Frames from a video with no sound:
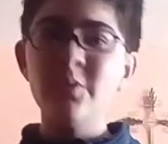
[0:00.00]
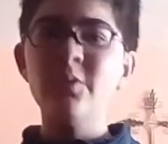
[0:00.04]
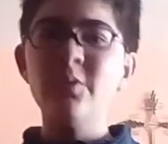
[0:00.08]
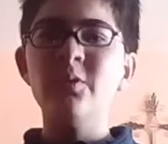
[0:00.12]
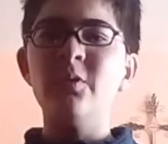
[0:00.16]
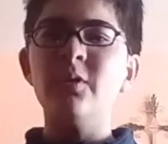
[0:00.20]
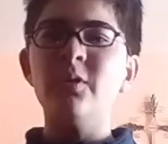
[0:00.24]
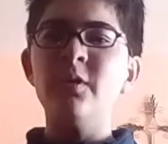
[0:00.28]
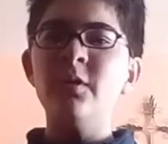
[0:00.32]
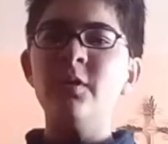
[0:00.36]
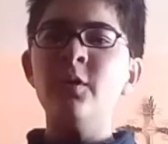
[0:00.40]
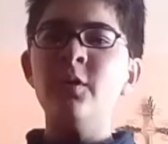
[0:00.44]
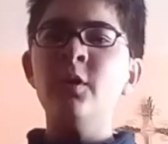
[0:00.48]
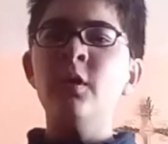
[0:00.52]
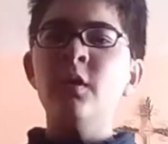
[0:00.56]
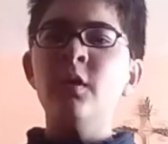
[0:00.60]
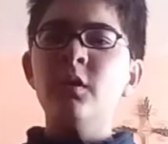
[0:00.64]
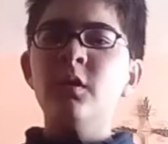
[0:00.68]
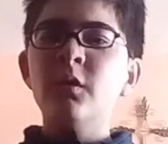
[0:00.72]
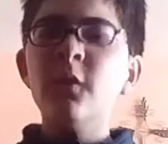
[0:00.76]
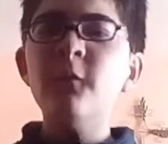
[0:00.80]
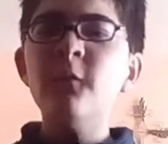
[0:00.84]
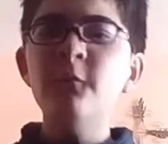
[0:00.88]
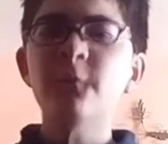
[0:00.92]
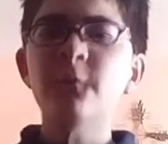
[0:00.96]
todo,
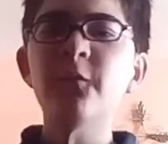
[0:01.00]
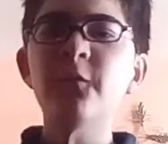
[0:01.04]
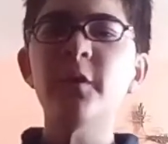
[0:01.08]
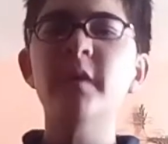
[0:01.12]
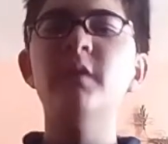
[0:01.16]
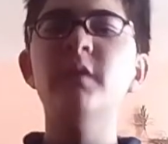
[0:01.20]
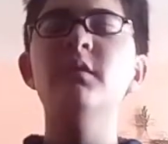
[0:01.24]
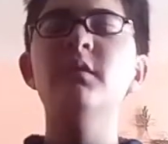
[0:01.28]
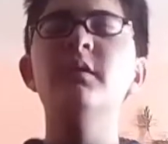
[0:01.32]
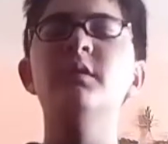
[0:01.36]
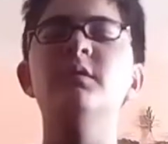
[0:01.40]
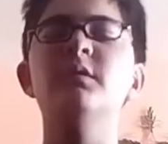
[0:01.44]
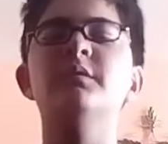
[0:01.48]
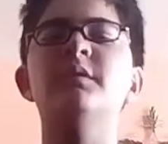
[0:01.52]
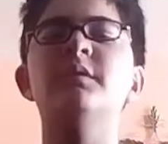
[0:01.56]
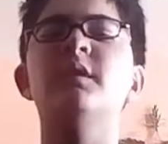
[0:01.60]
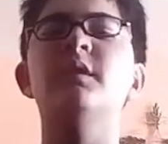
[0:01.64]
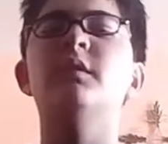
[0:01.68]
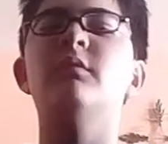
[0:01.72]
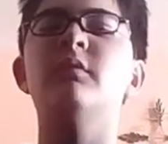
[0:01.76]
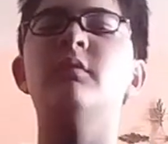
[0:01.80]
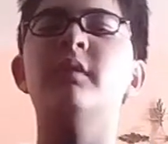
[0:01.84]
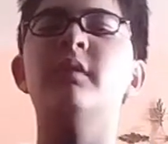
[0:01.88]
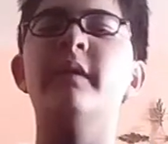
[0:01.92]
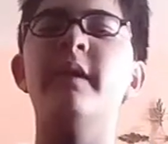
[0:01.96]
con fuego y
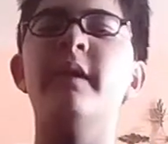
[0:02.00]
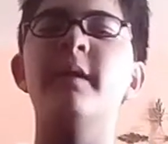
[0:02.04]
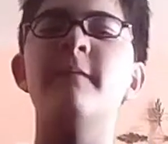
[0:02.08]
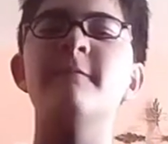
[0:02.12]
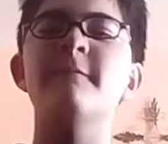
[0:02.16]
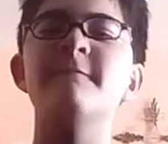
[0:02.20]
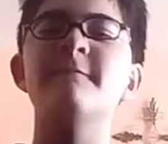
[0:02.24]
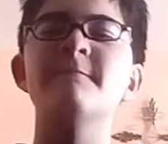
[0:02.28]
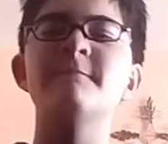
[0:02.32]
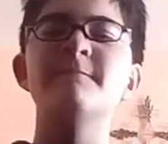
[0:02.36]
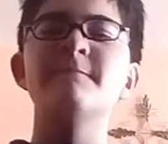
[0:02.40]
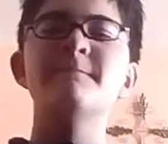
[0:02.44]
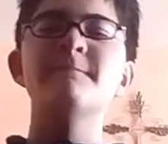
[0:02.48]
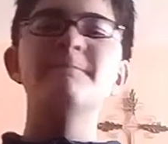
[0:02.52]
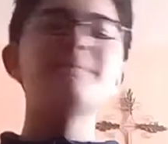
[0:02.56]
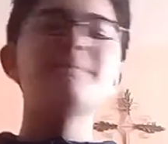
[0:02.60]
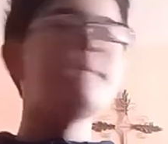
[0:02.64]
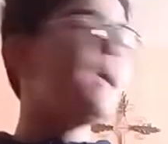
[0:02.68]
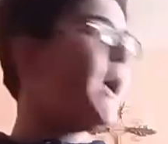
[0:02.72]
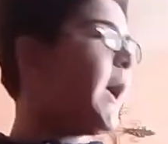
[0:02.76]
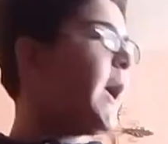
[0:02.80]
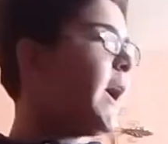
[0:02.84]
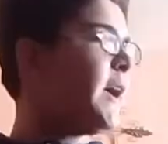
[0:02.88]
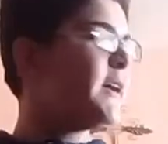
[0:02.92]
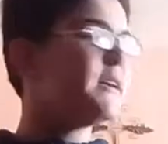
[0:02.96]
contra Corea.
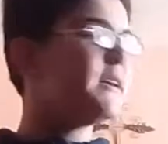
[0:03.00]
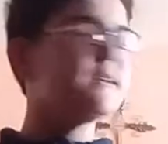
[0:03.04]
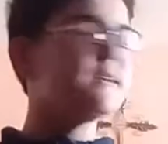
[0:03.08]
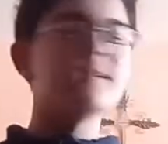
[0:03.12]
Nah.